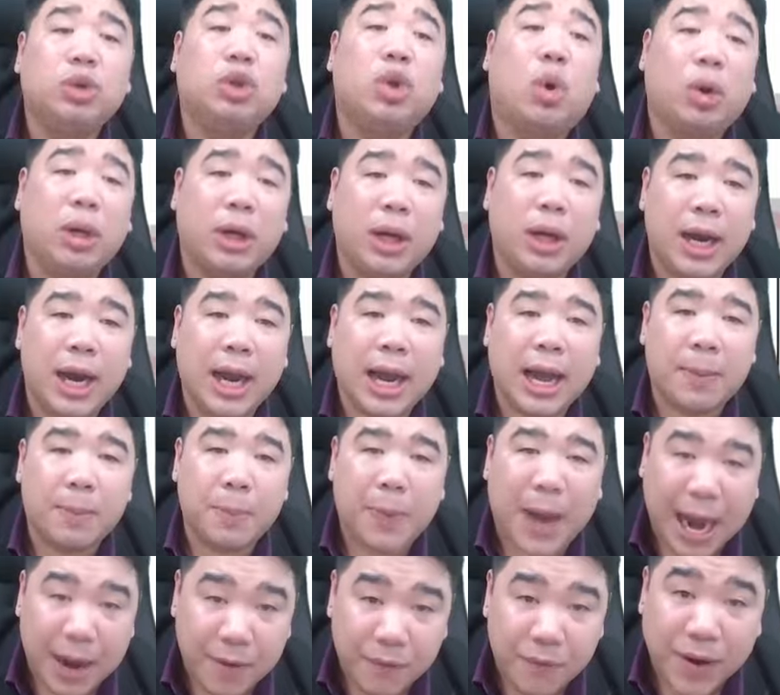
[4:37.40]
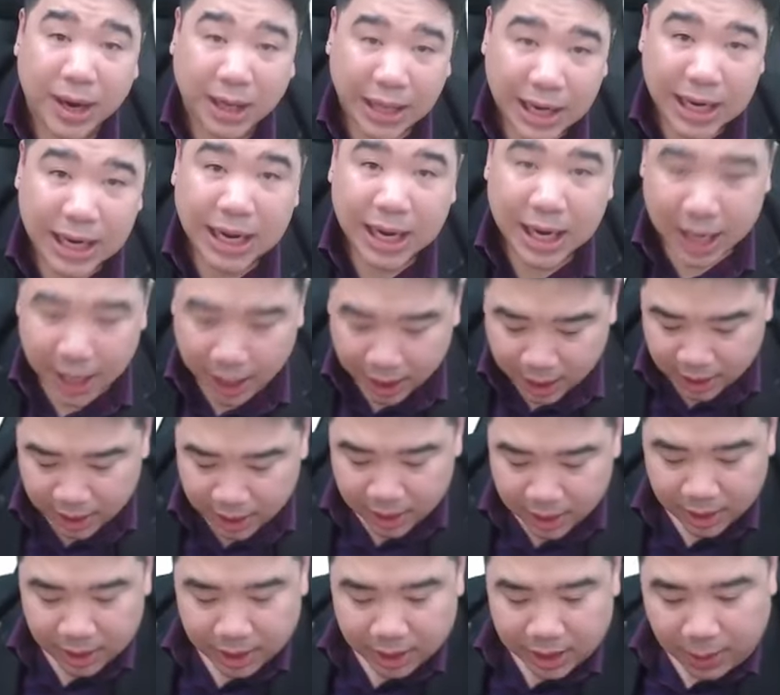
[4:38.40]
ทดเลยนะครับใครฝึกดีๆนะ
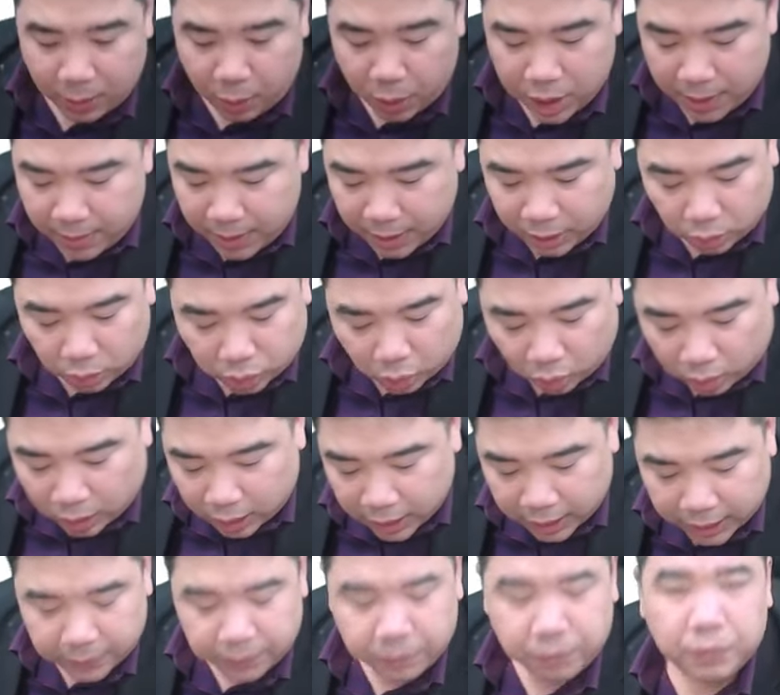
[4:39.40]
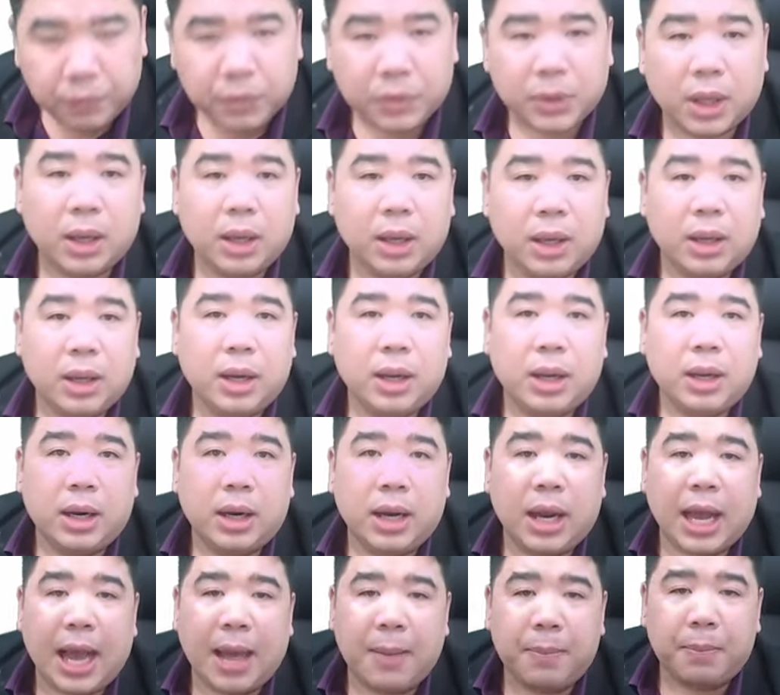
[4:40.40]
เนี่ยพวกนี้ไม่ต้องทดเลย
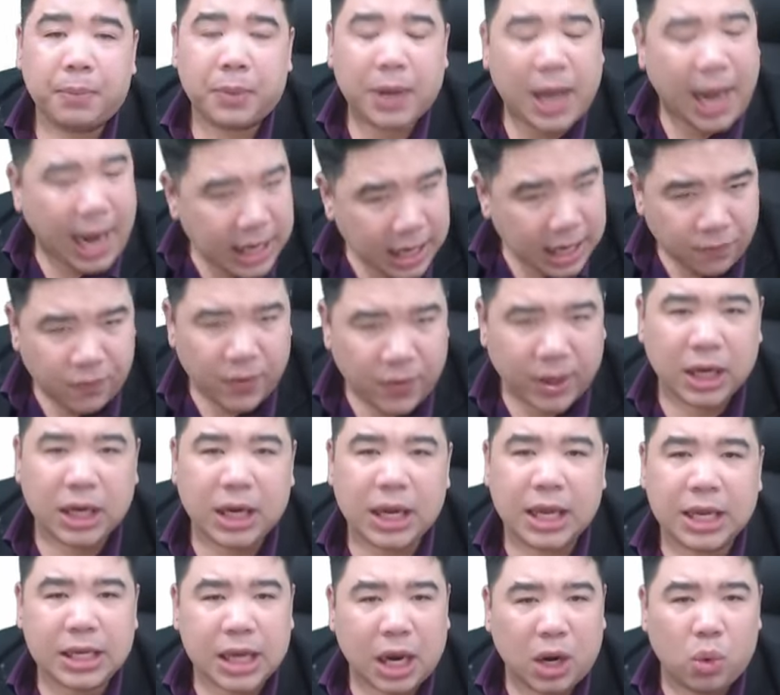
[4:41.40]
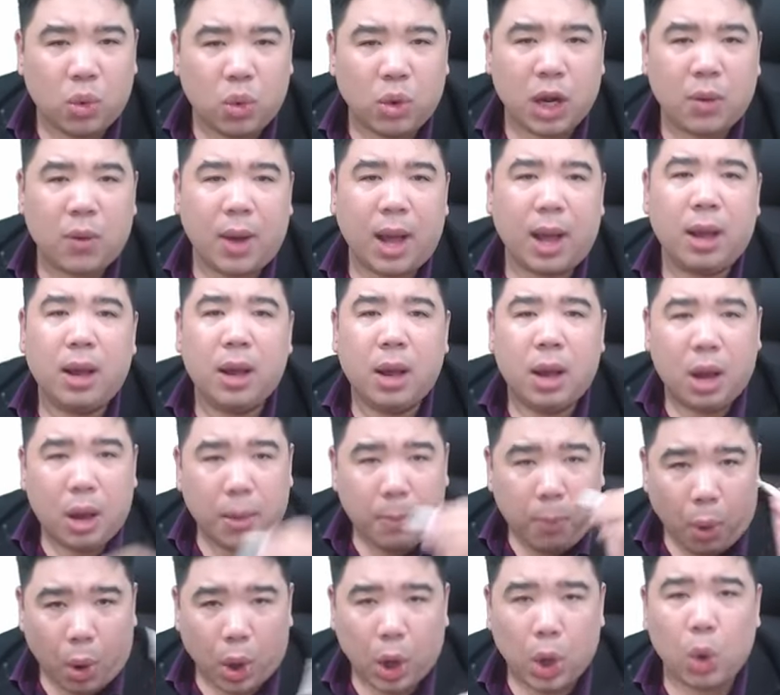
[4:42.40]
นะครับใครที่ฝึกดีๆ จะรู้เลยว่า
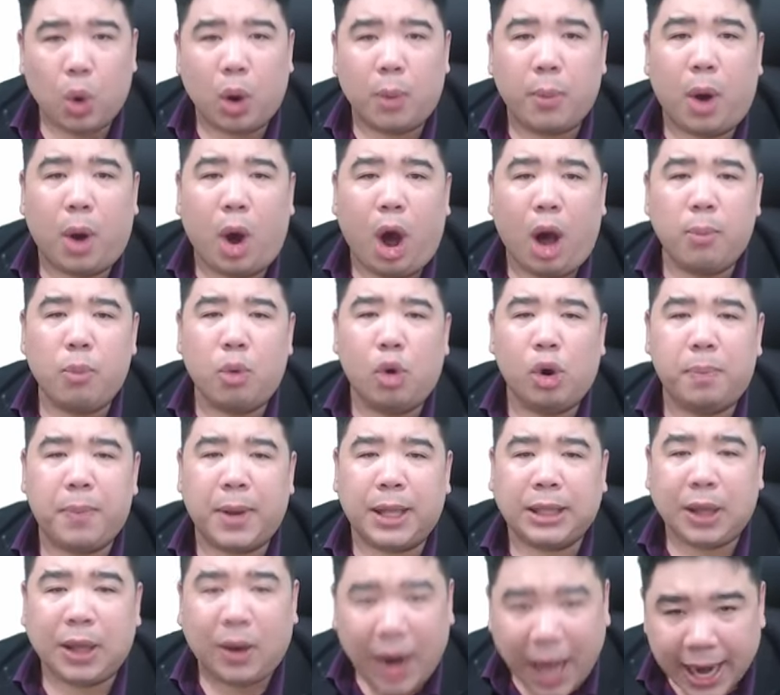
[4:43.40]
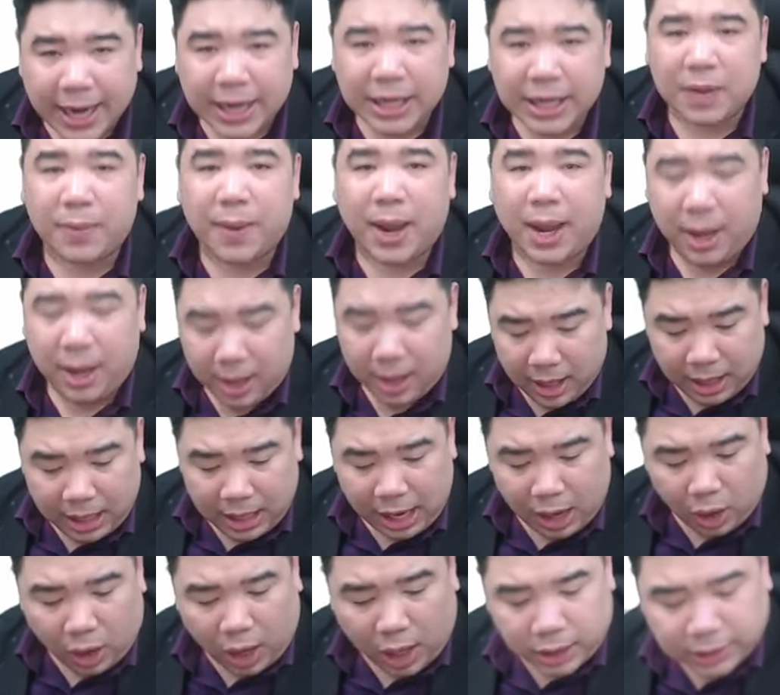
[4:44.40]
ผลรวมข้อมูลเป็นเท่าไหร่ใช่ไหมแล้
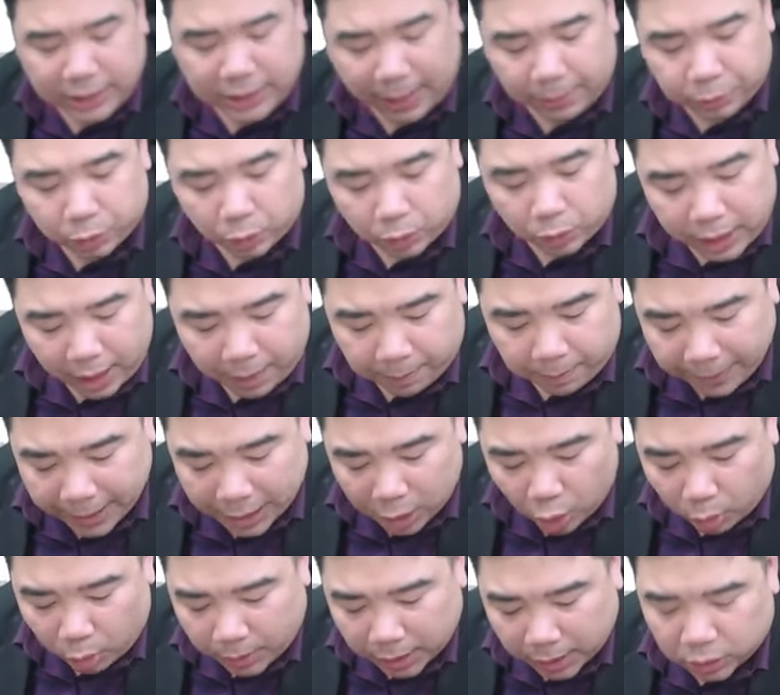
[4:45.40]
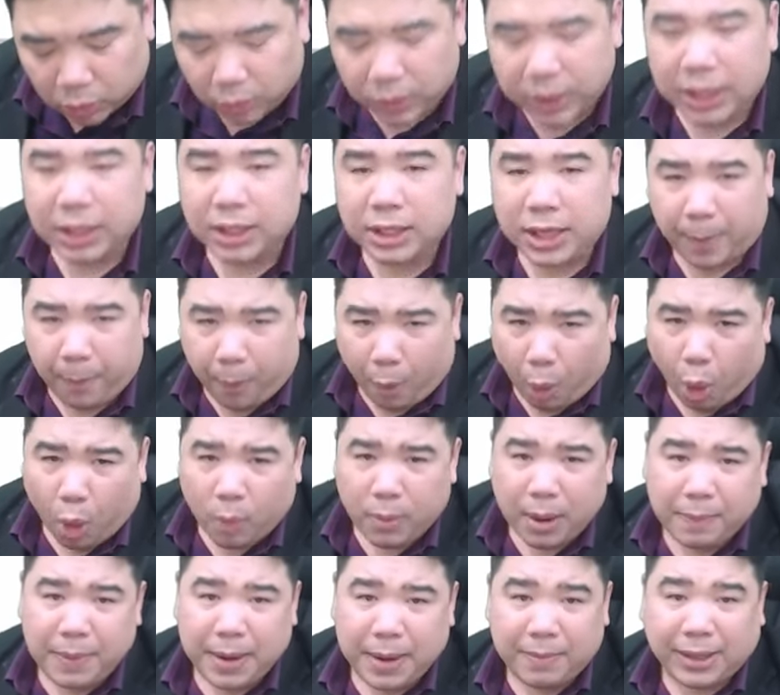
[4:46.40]
วเราก็จับตรงนี้ไปลบกับตรงนี้จะโผล่
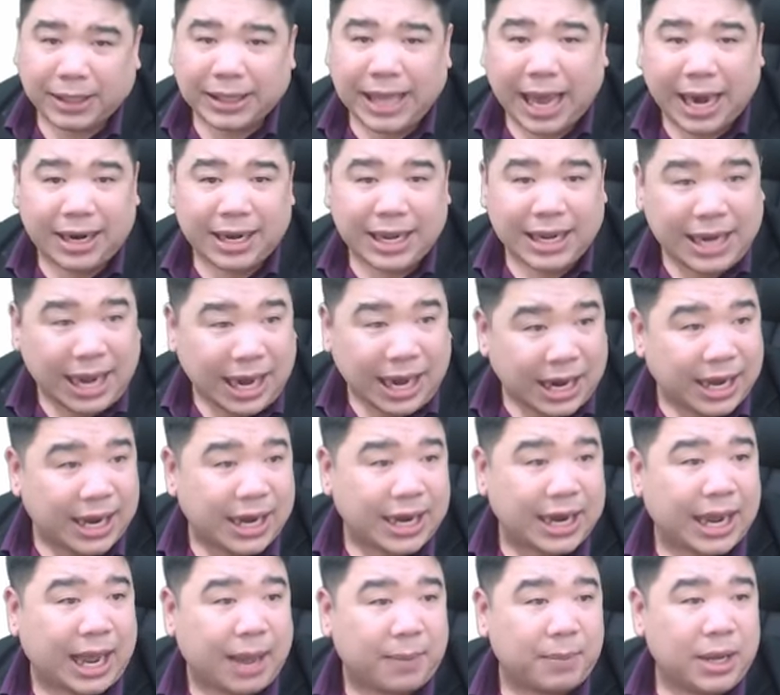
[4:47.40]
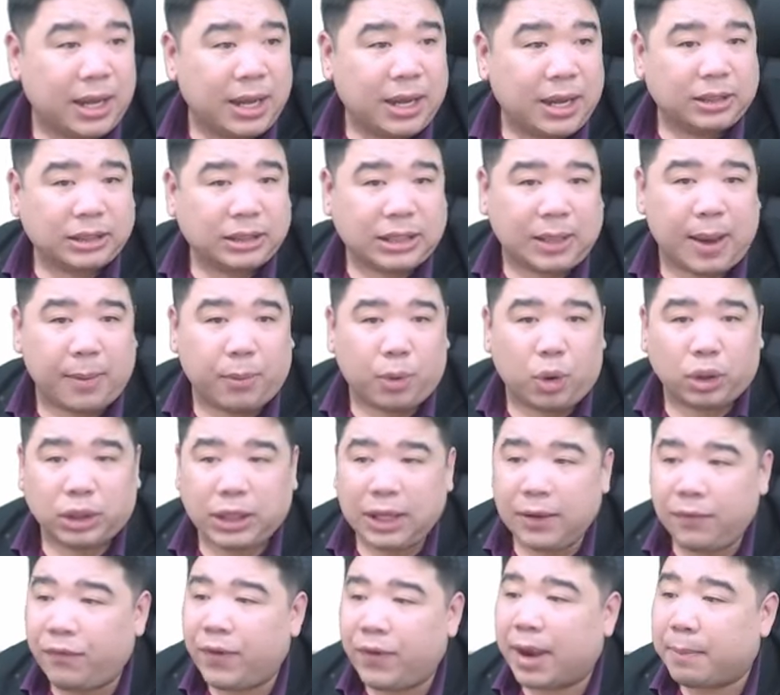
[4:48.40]
มาเป็นบรรทัดนี้ได้เลยนะครับสำหรับคน
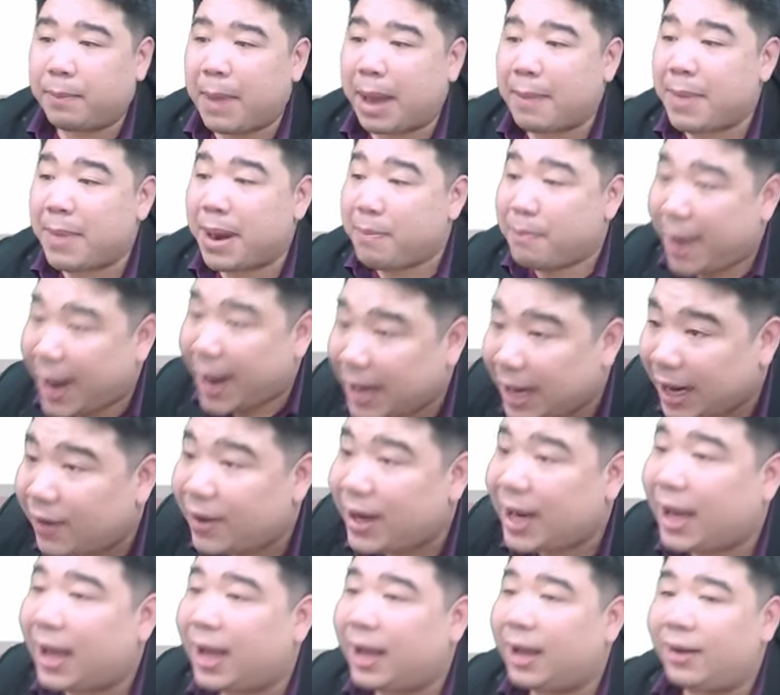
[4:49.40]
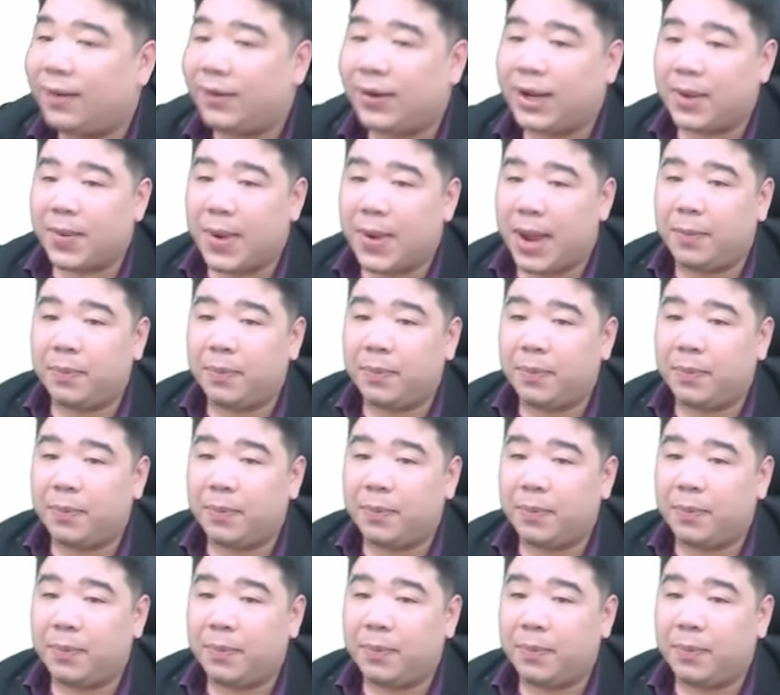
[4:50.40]
ที่ฝึกมาแม่นๆแล้วนะฮะโอเคไหม